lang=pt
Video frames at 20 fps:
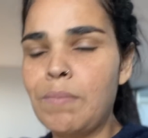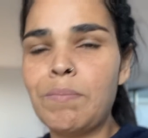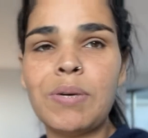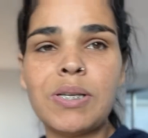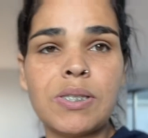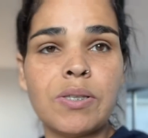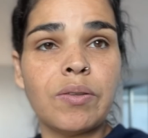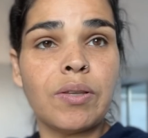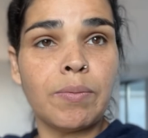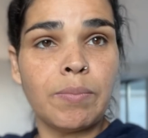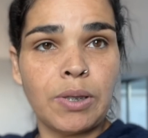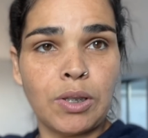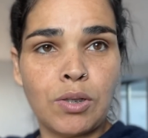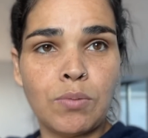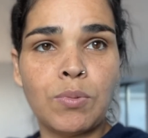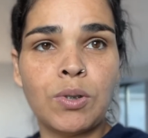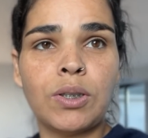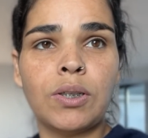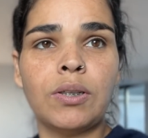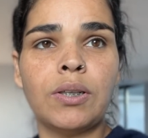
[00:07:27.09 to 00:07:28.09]
mas eu também tô
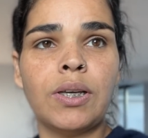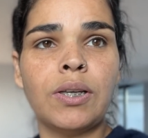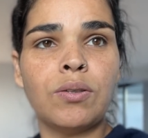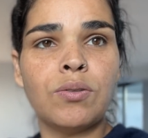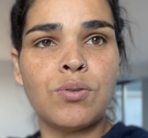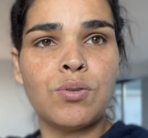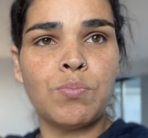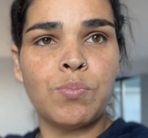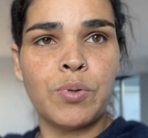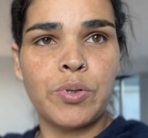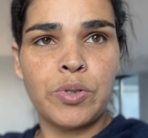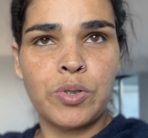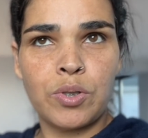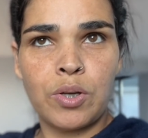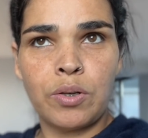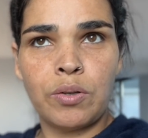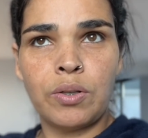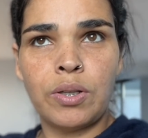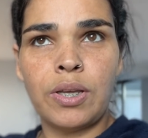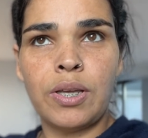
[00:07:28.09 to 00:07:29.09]
botando ainda o
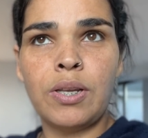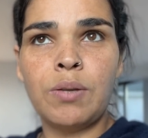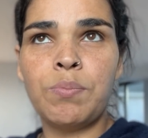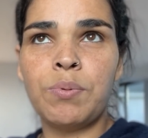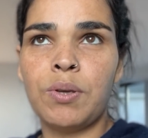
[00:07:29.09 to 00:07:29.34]
supositório nele,